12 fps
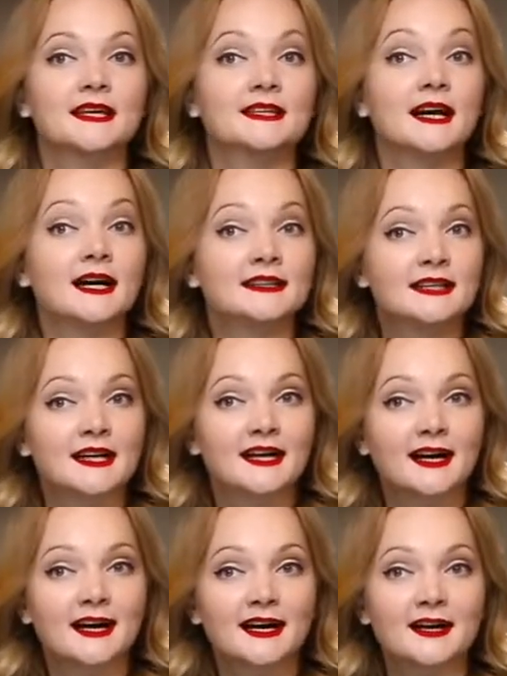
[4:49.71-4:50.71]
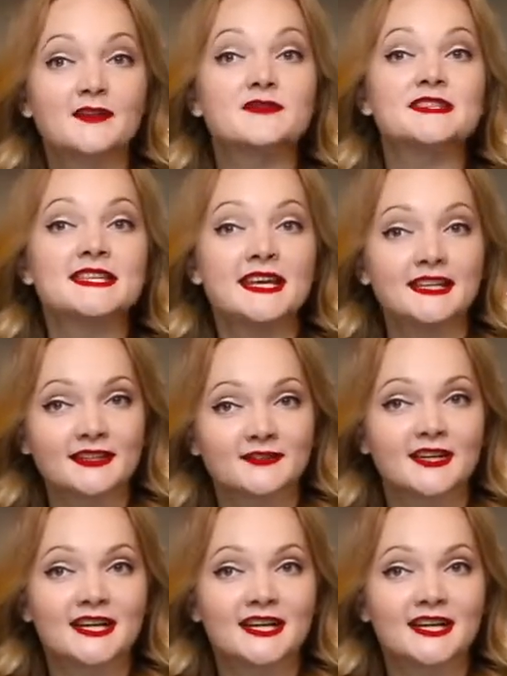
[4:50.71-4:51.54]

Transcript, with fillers: Да, дорогая, все этого